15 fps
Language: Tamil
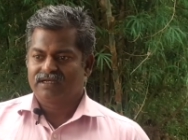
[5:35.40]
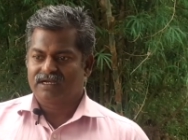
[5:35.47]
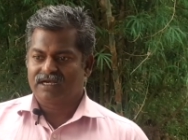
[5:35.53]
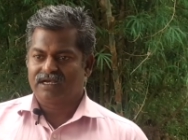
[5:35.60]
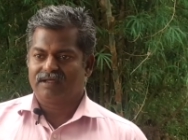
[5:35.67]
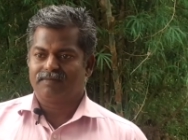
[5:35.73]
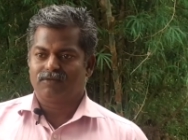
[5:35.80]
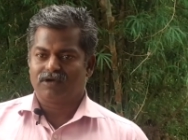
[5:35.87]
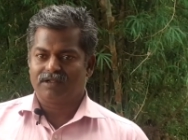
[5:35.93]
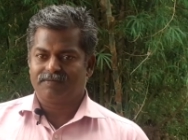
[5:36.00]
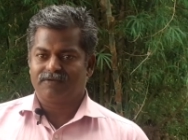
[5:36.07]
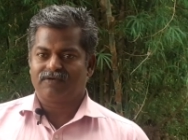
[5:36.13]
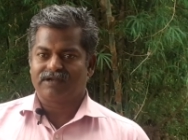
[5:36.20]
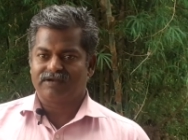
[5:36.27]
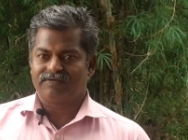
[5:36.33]
நல்ல
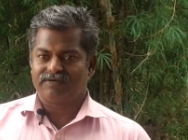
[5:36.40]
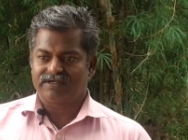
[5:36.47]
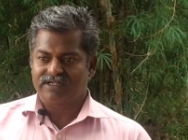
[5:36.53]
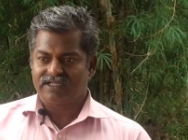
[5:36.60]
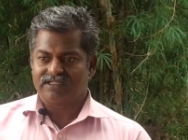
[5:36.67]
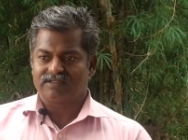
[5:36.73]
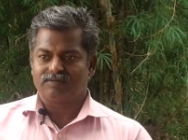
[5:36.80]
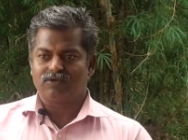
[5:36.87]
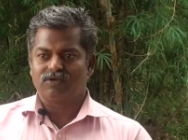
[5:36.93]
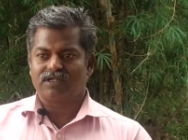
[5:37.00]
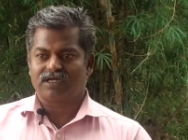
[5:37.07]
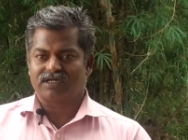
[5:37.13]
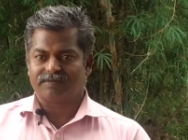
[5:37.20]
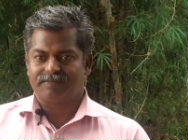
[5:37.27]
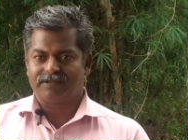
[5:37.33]
முளைப்பு வர விட்டு இந்த
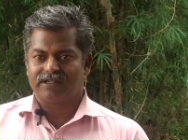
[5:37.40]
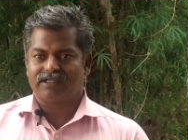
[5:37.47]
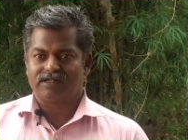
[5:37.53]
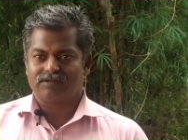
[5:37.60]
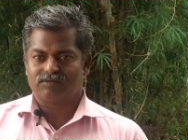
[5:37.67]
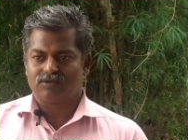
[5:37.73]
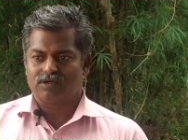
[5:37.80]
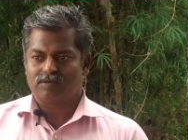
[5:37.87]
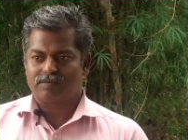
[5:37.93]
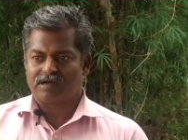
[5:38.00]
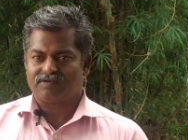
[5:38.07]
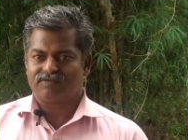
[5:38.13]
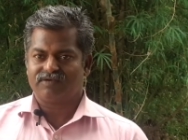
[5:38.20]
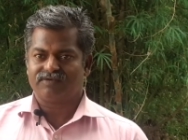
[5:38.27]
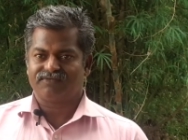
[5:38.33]
மூடாக்கை பிரிக்கிறது
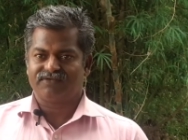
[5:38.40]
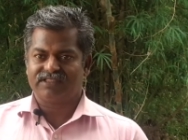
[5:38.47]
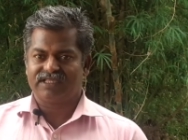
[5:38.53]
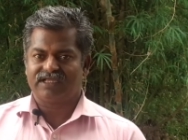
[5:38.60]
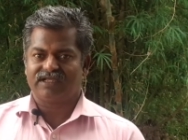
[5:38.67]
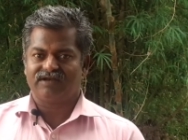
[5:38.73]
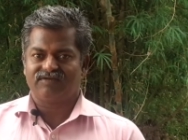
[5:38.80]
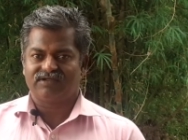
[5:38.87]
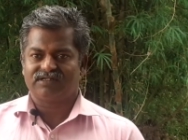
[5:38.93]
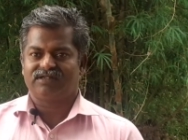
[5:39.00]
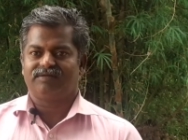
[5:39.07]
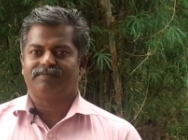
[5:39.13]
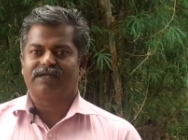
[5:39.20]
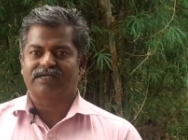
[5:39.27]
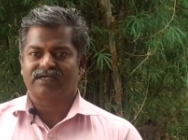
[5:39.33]
மூலமாகவும் விதைகள் வந்து
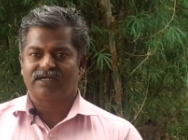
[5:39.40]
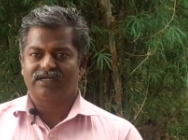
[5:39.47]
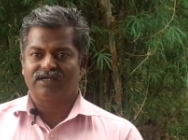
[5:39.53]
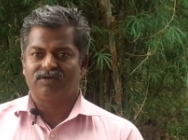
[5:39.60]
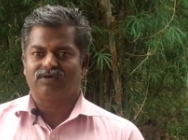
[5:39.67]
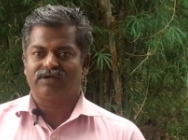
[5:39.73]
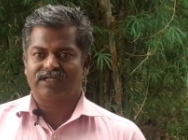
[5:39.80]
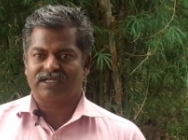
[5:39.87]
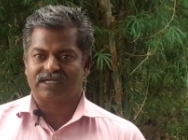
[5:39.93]
மற்ற நெல்லோடைய